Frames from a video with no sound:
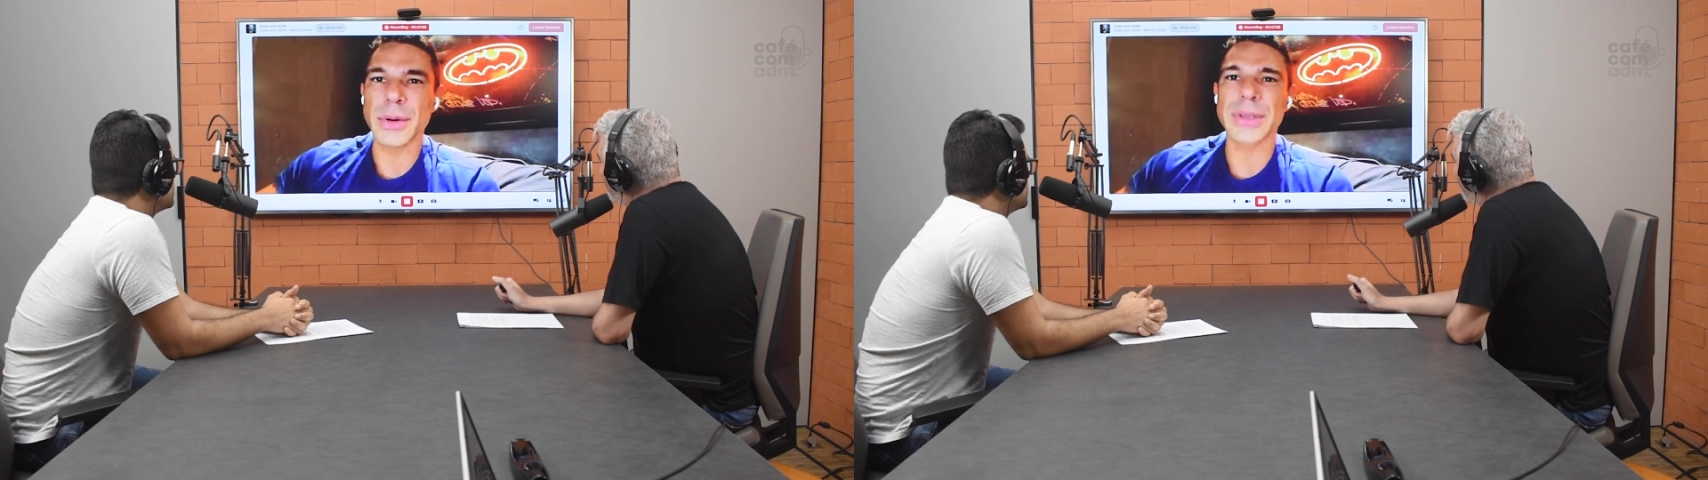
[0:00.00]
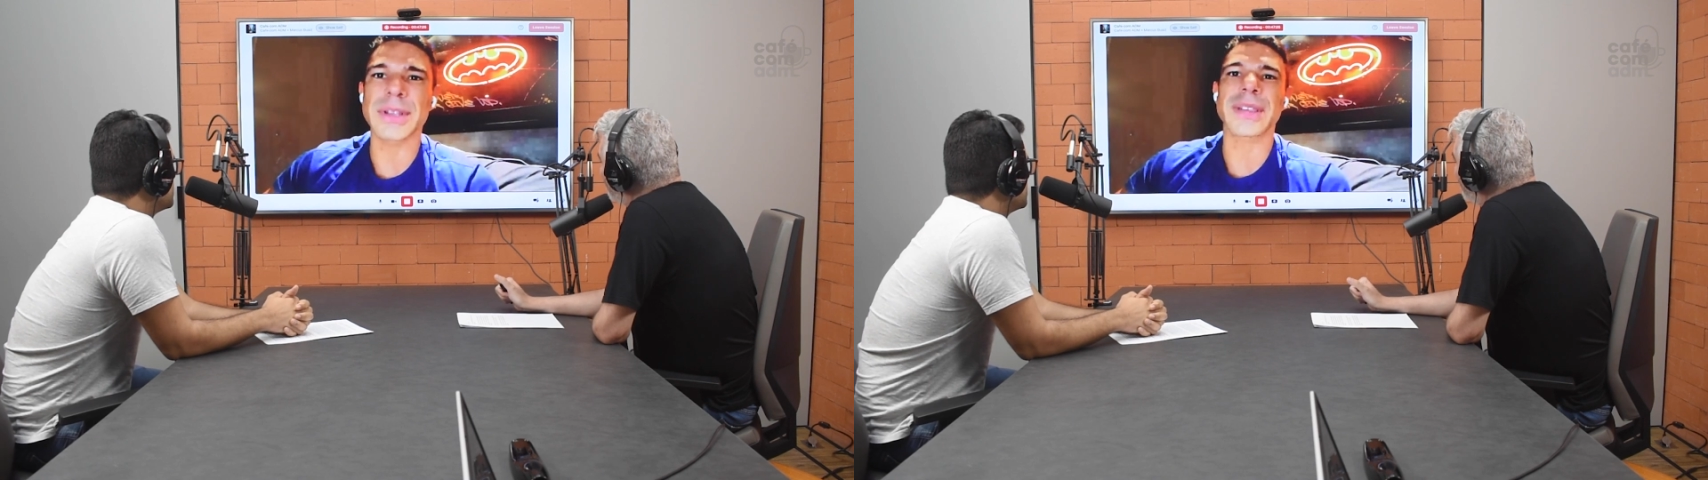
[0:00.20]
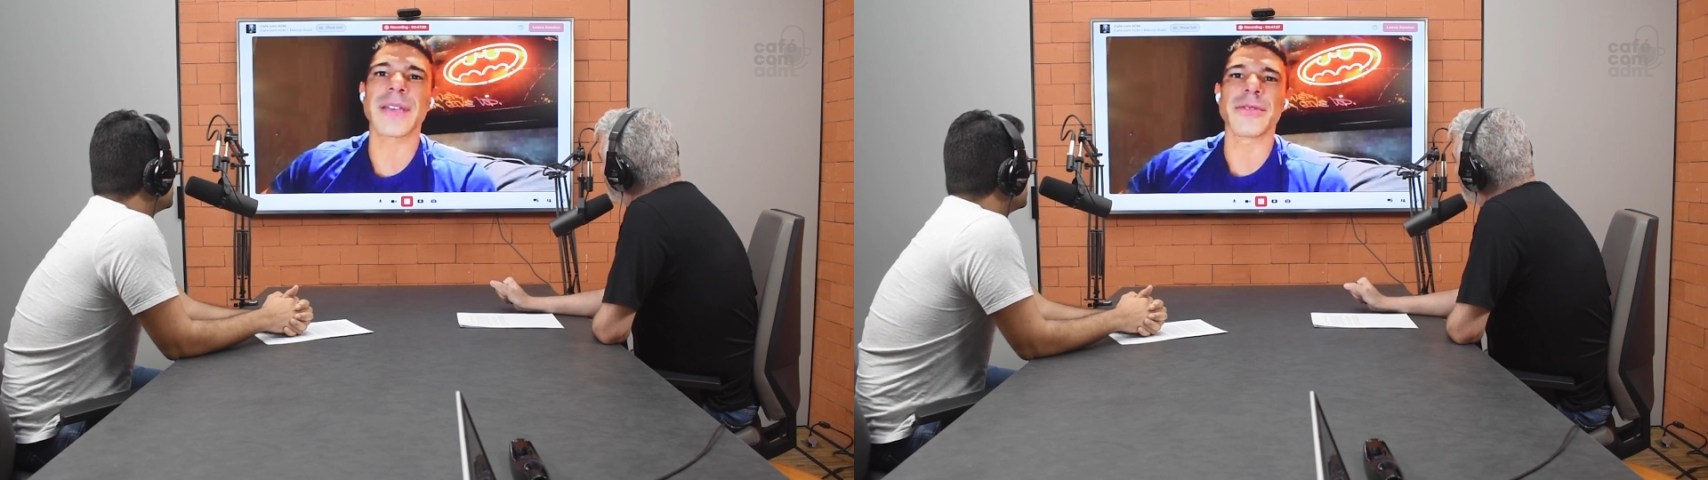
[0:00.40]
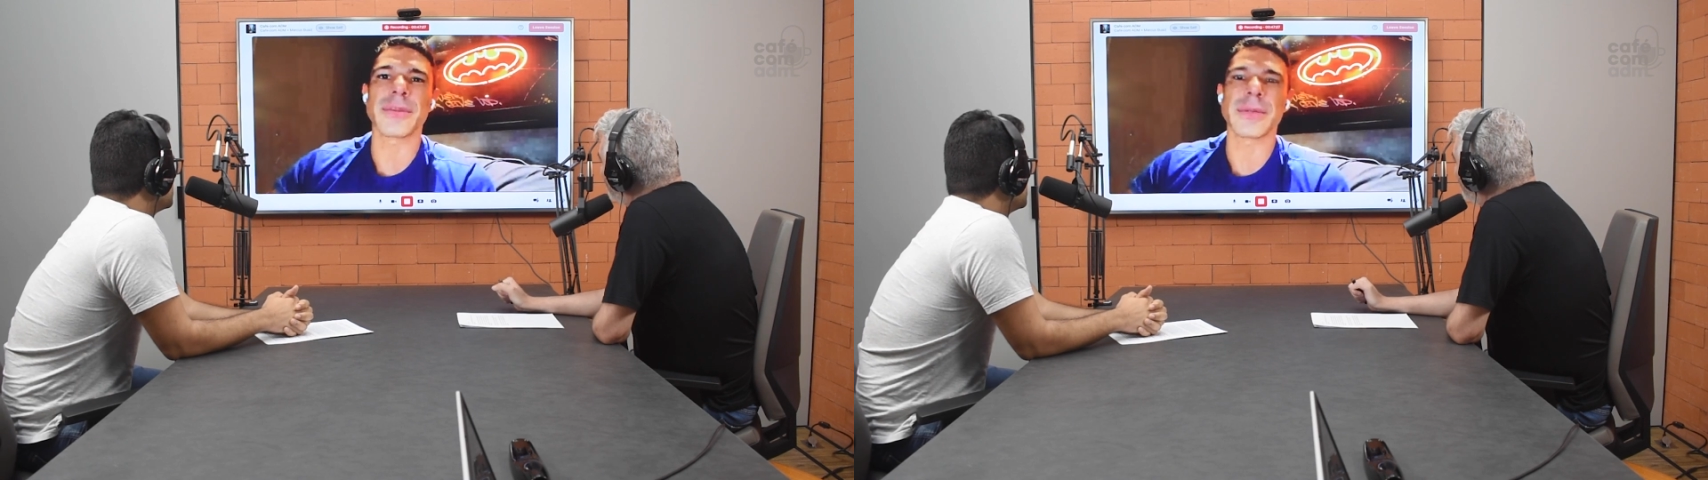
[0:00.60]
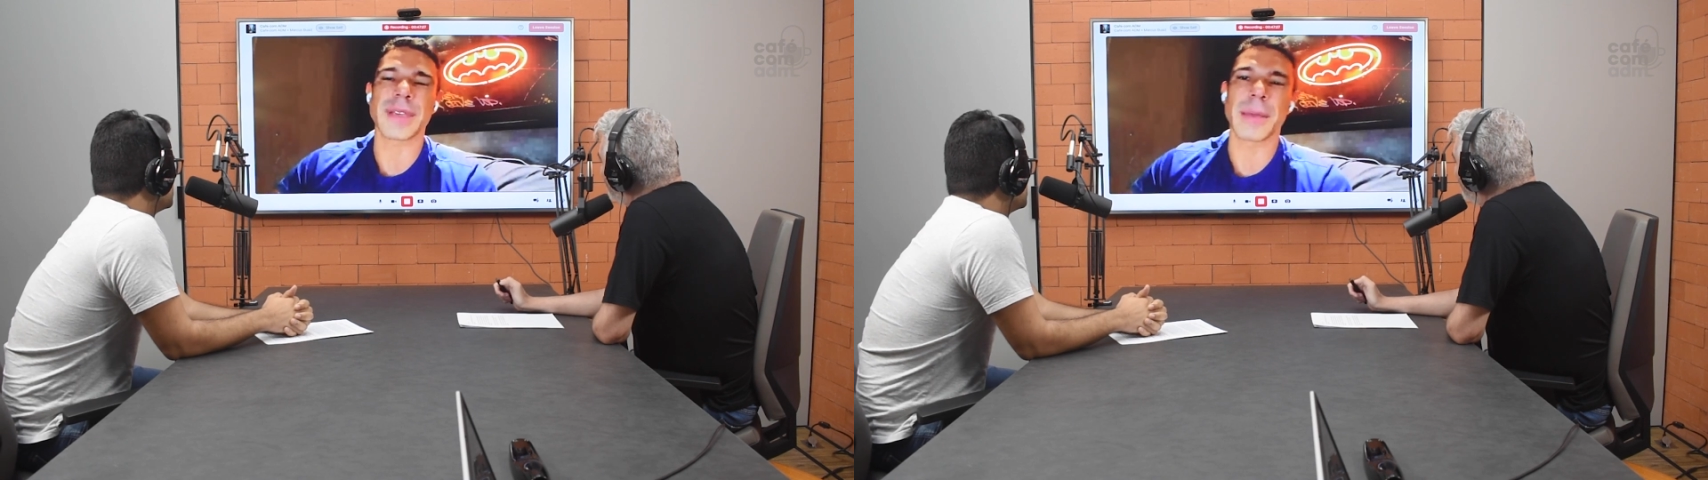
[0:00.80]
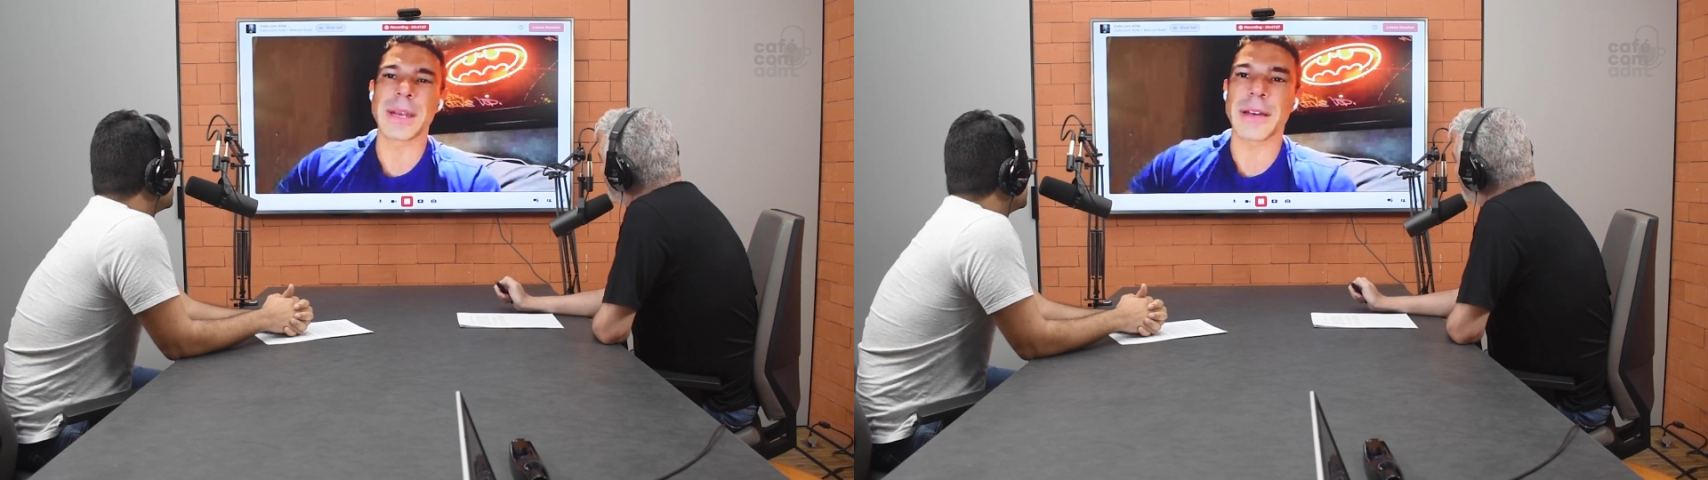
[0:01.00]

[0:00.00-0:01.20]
outra se, se abrindo.